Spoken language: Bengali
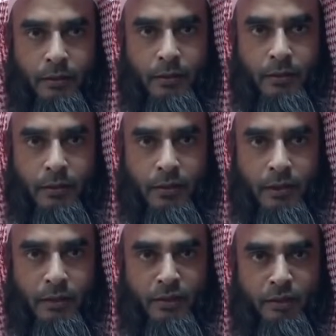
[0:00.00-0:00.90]
তাদেরকে
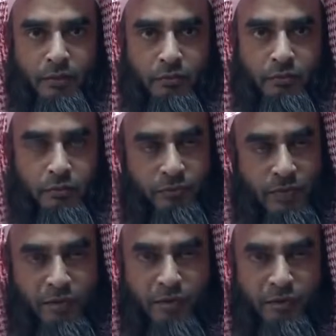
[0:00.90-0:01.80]
আল্লাহ যেন
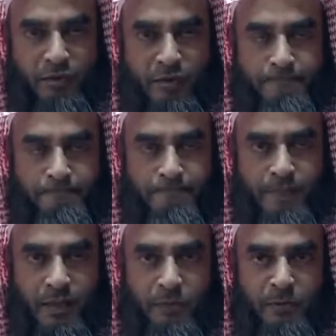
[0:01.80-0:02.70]
তৌফিক দান করেন
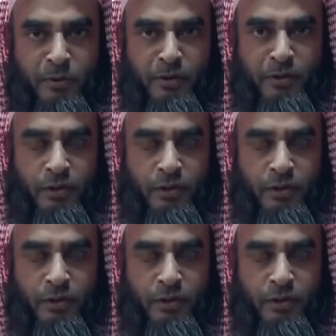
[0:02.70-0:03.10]
এবং